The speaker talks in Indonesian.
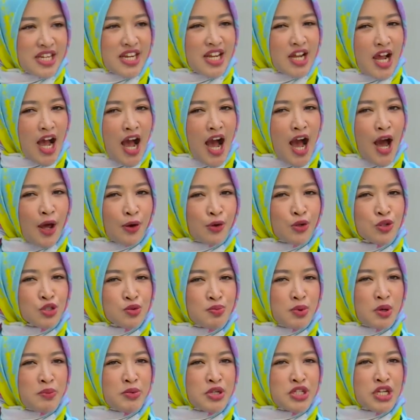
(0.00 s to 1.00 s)
Jadi nggak harus
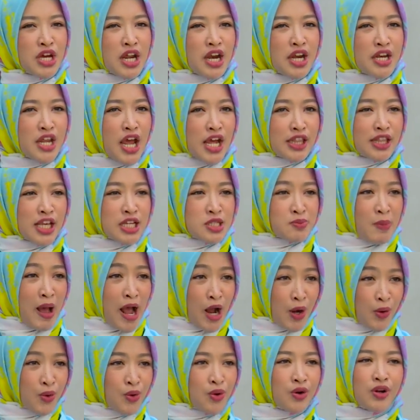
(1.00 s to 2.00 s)
berbicara di atas
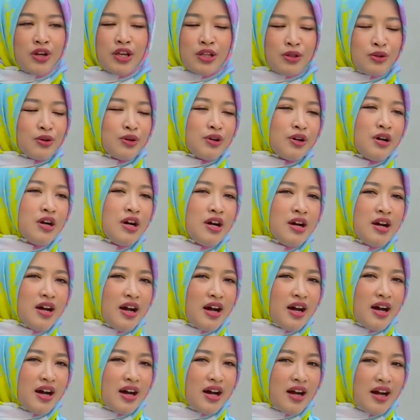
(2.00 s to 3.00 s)
panggung itu
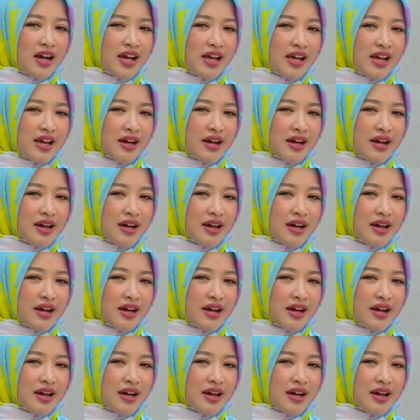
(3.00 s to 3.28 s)
uh,